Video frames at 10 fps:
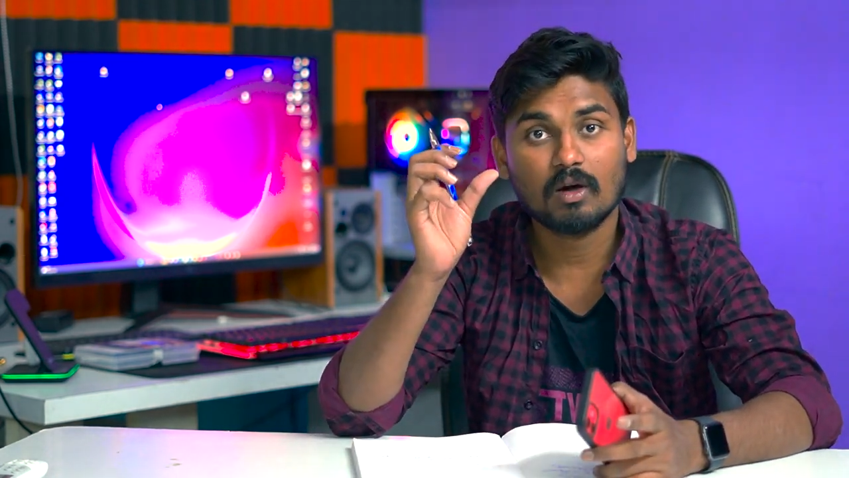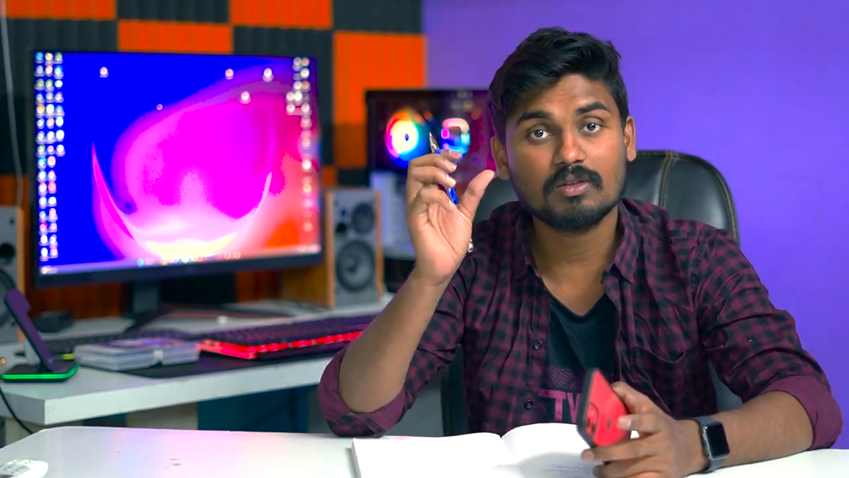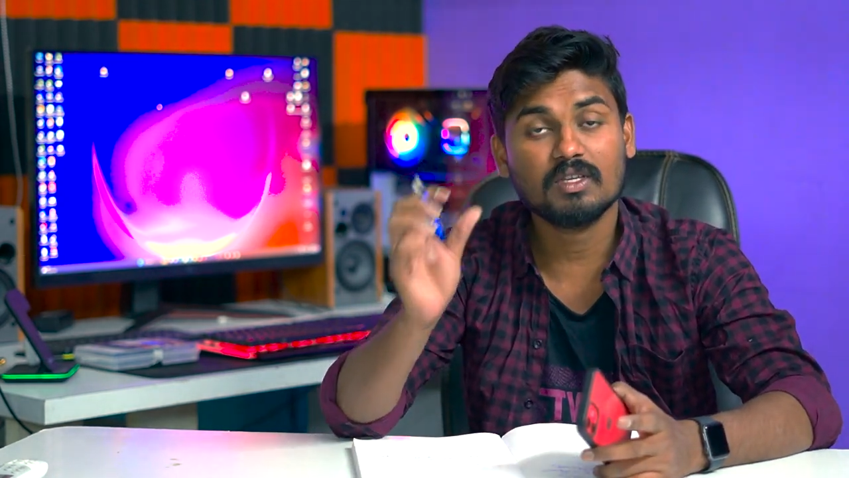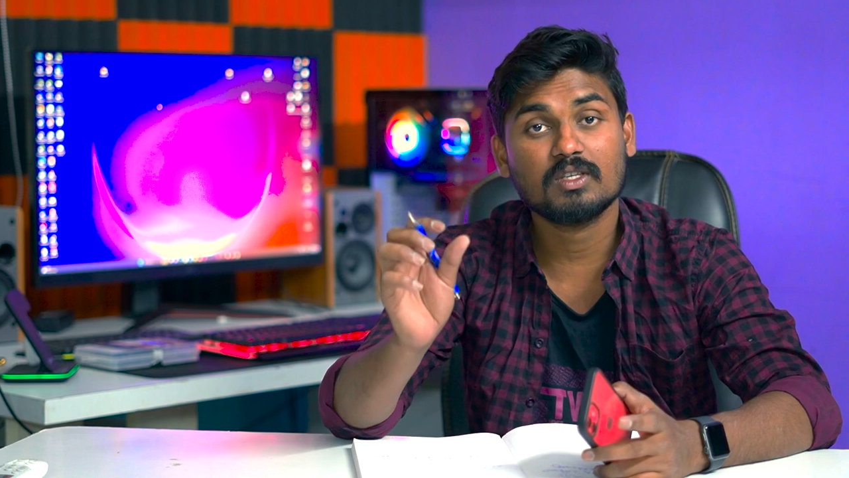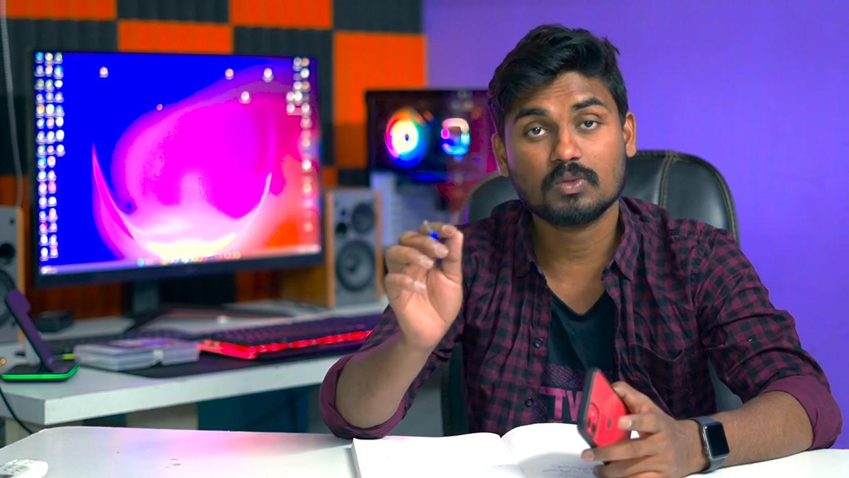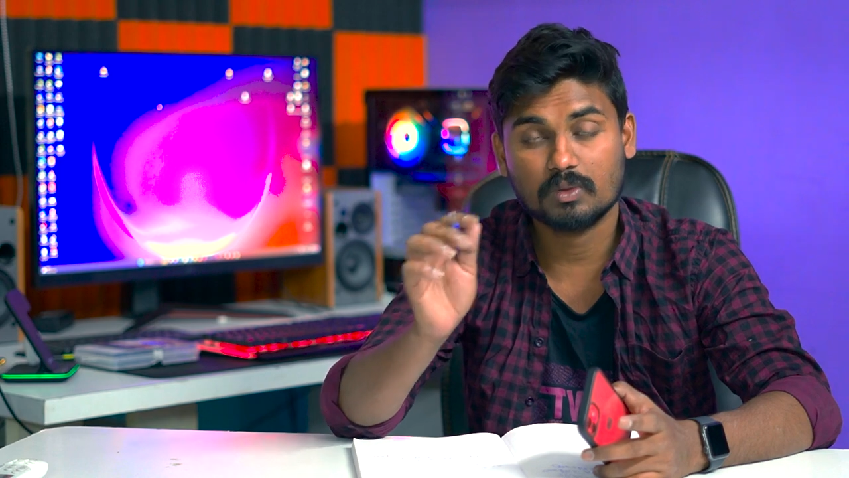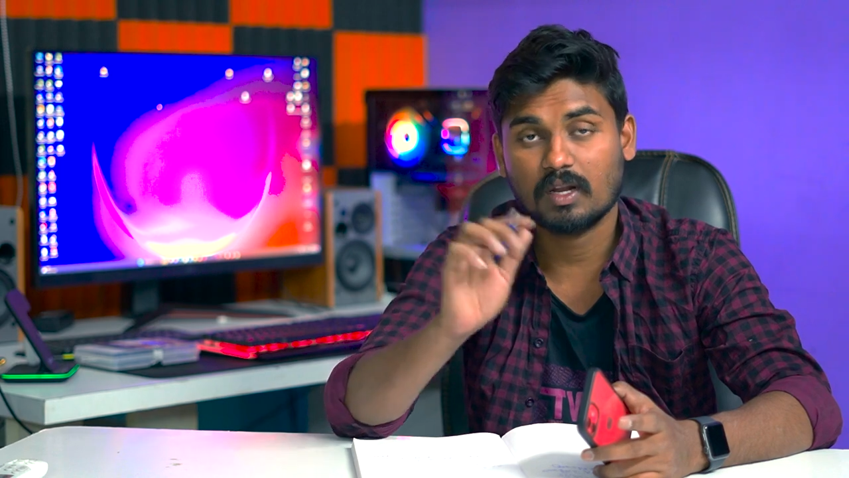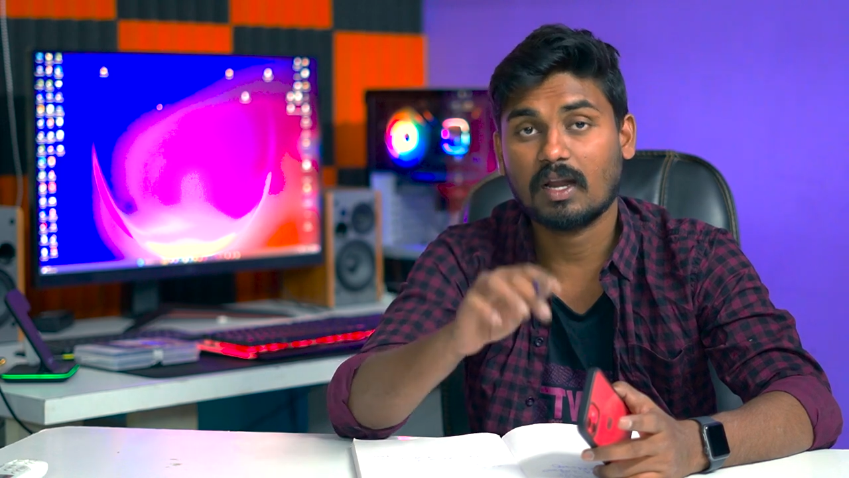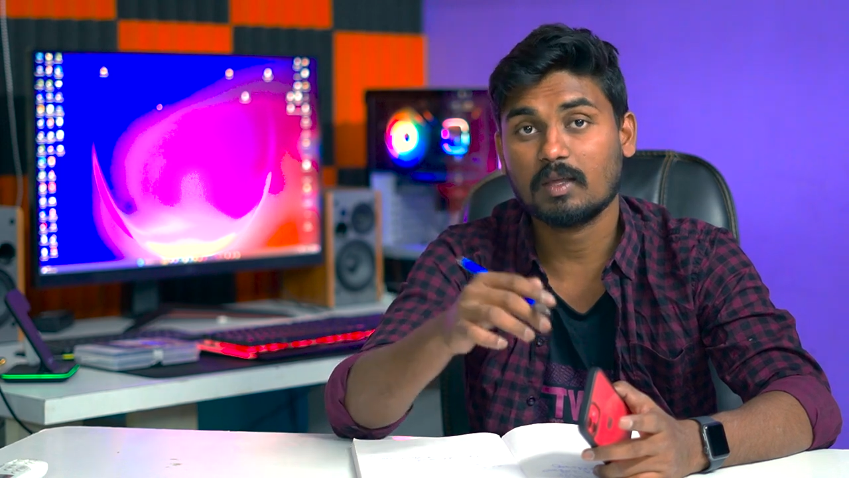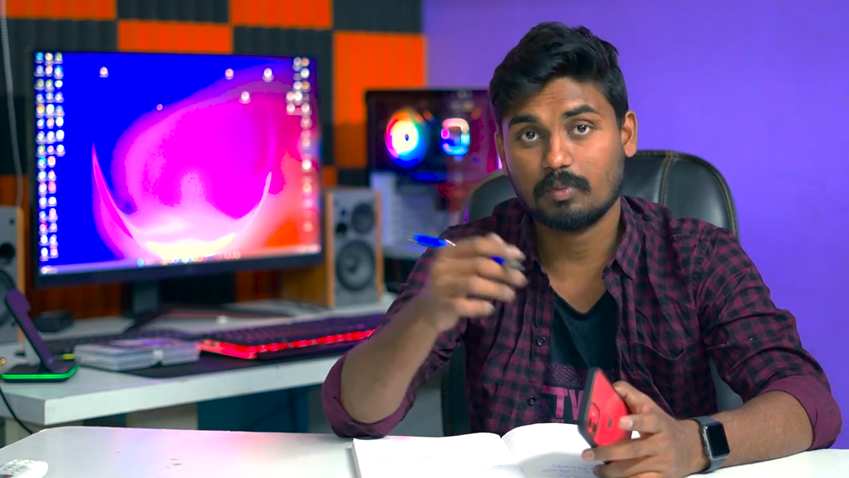ఆన్
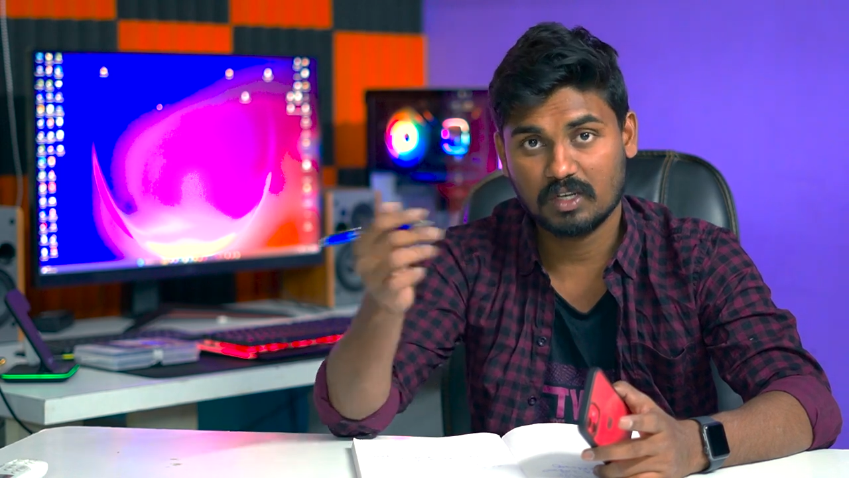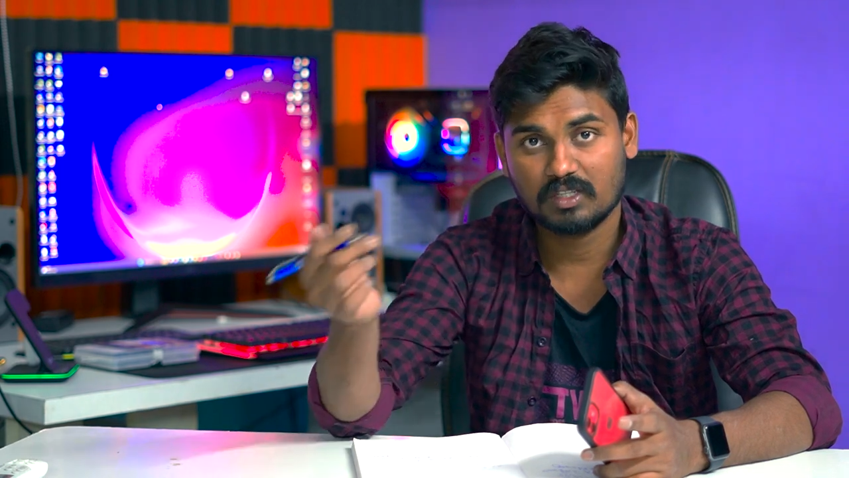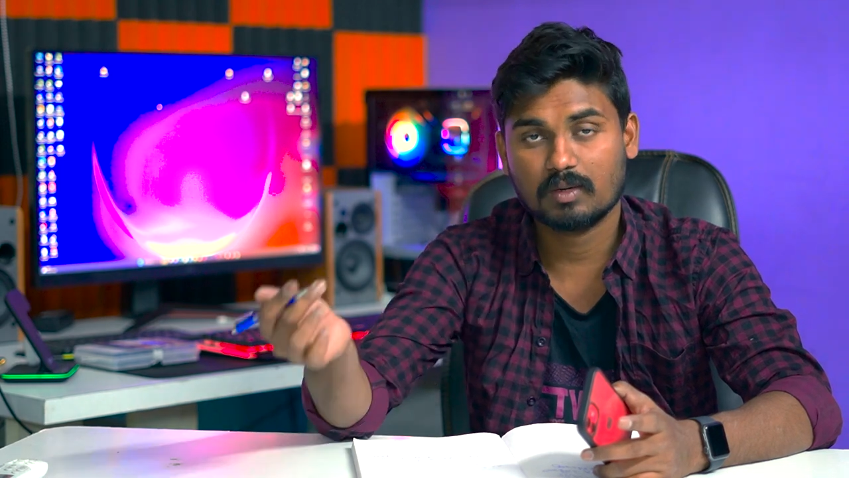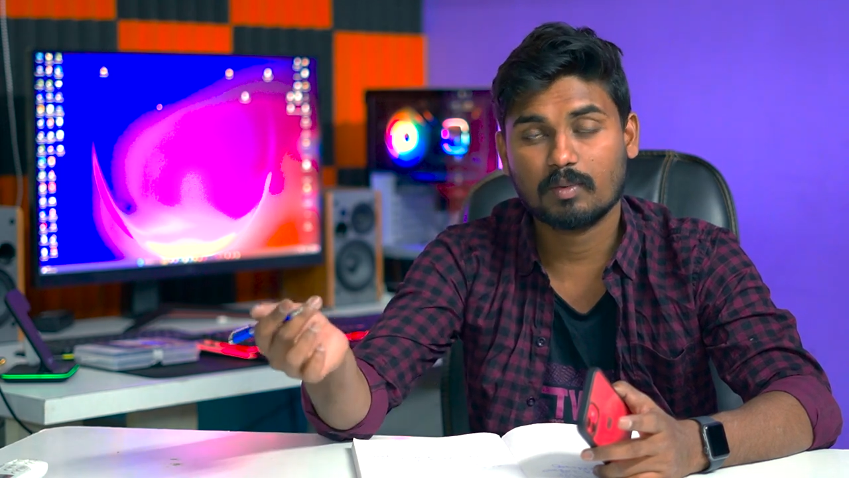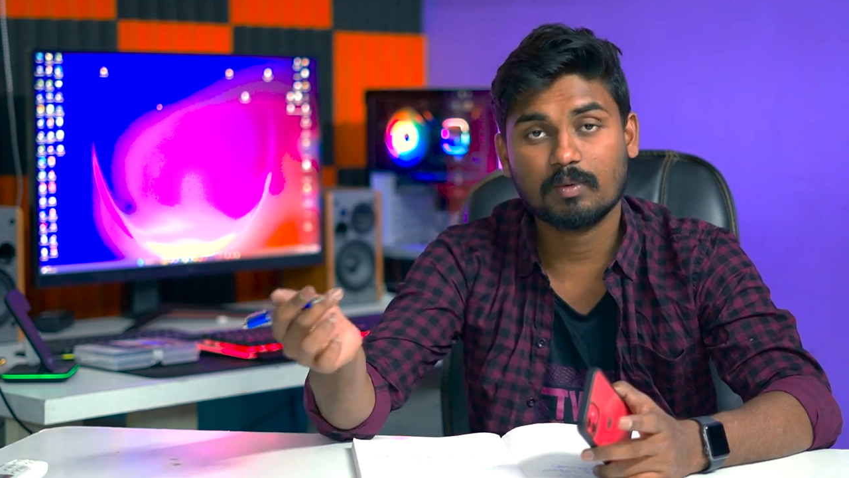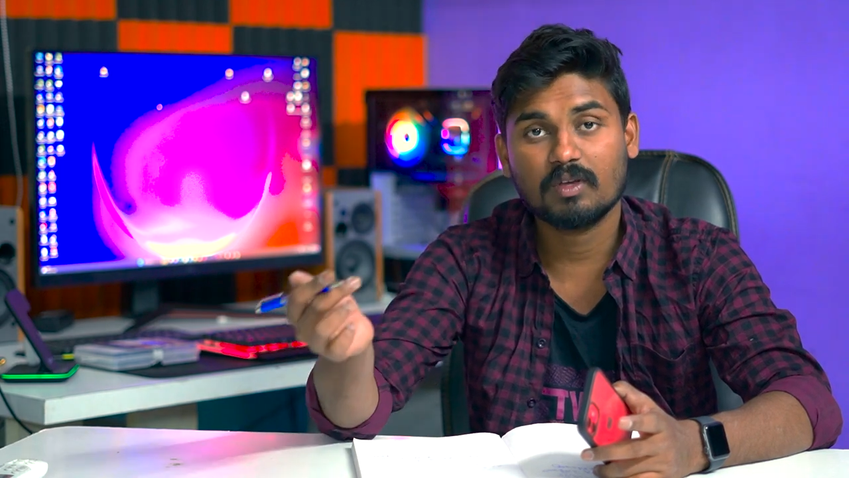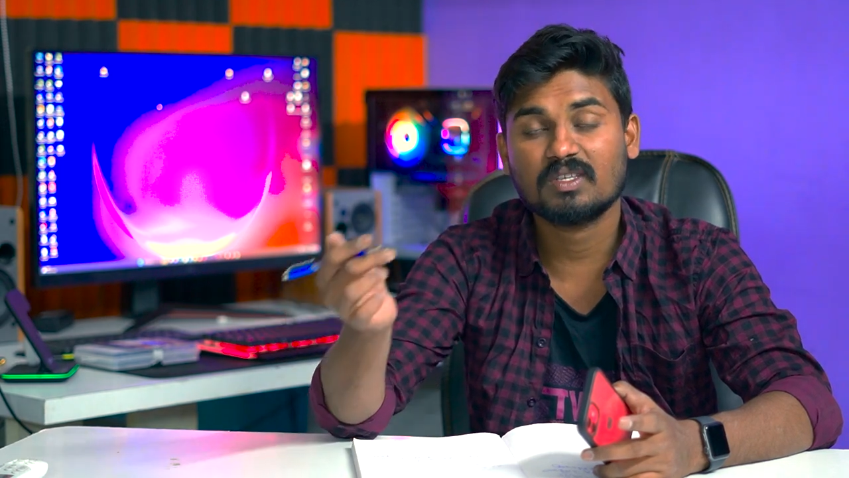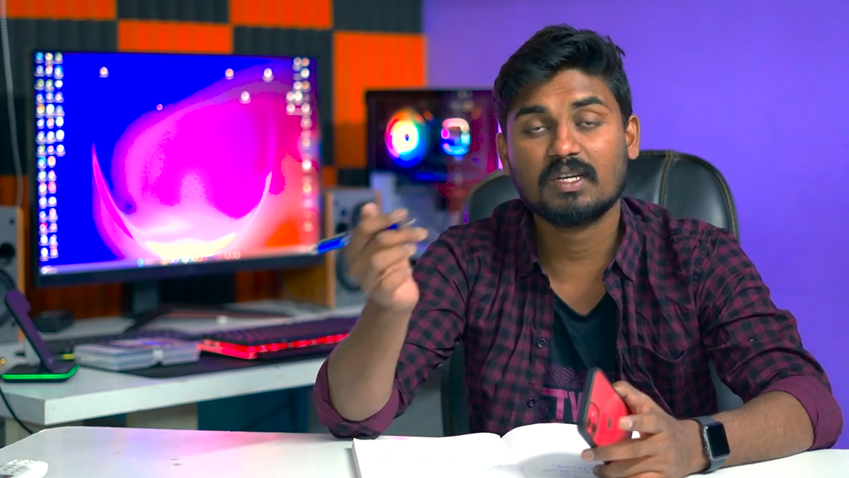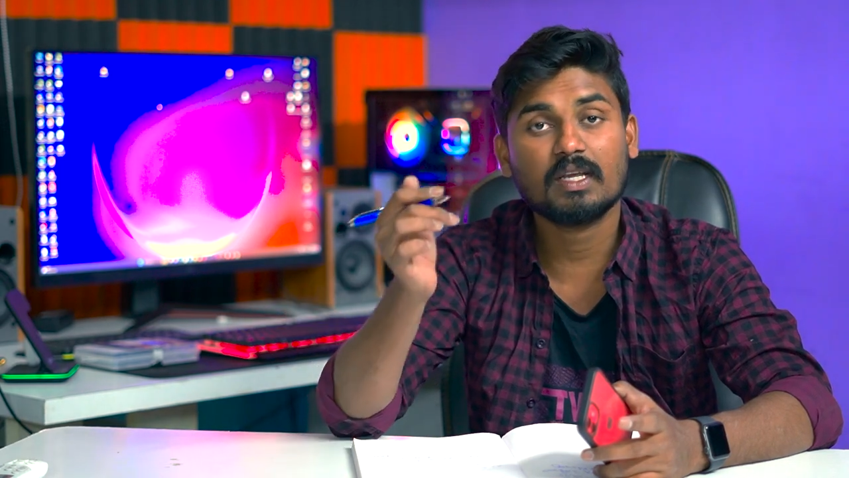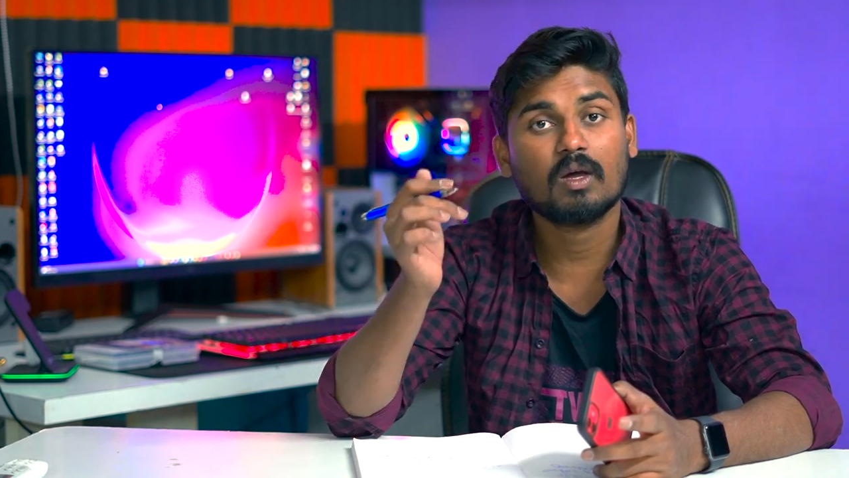చేసుకుంటాను అంటే ఇప్పుడు నేను చెప్పబోయే
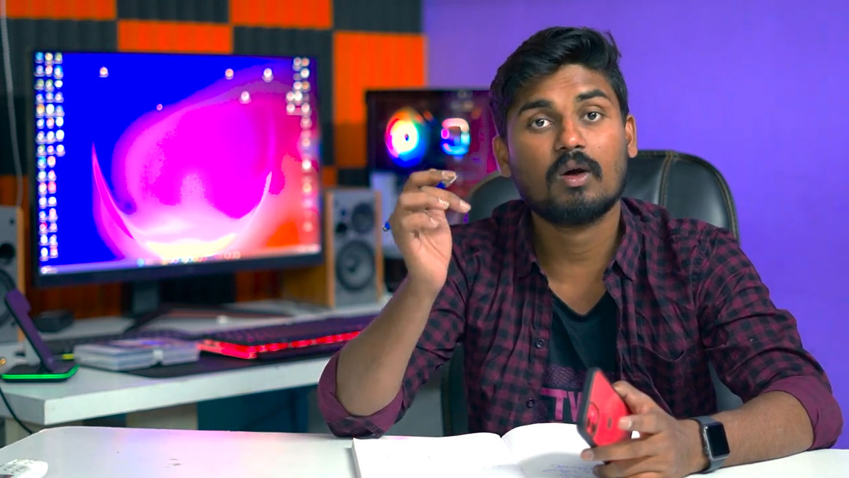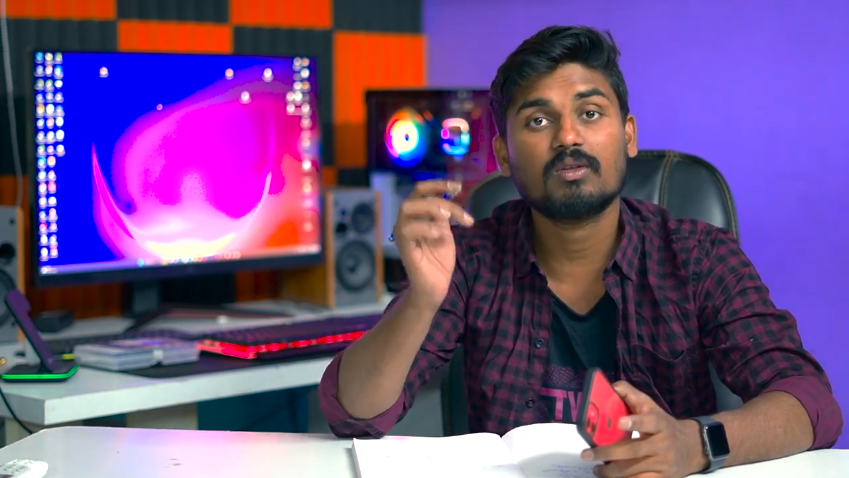సెట్టింగ్